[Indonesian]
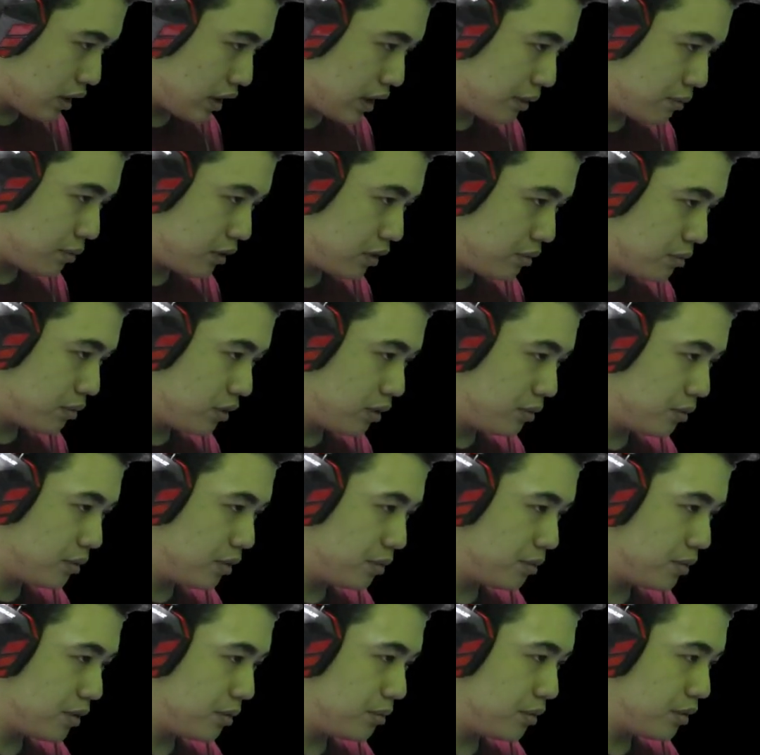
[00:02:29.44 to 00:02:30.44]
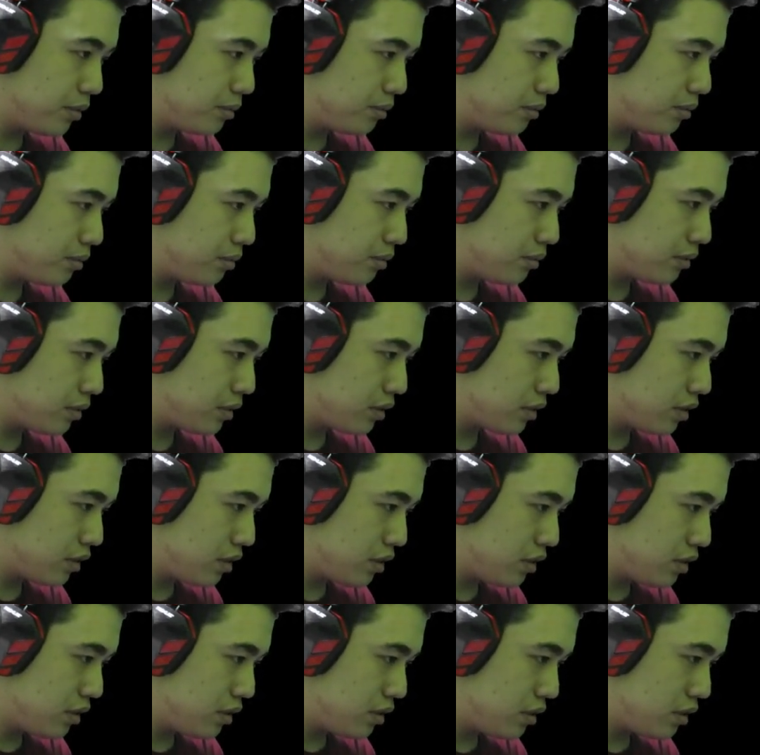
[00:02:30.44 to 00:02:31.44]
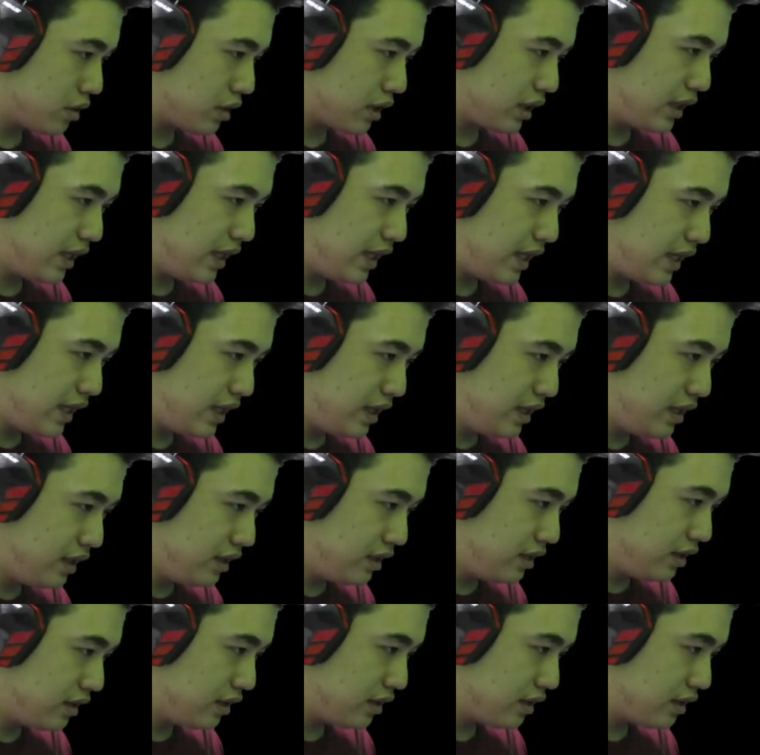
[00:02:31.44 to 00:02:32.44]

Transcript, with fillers: Eh, belum, belum, belum, belum, belum. Ih.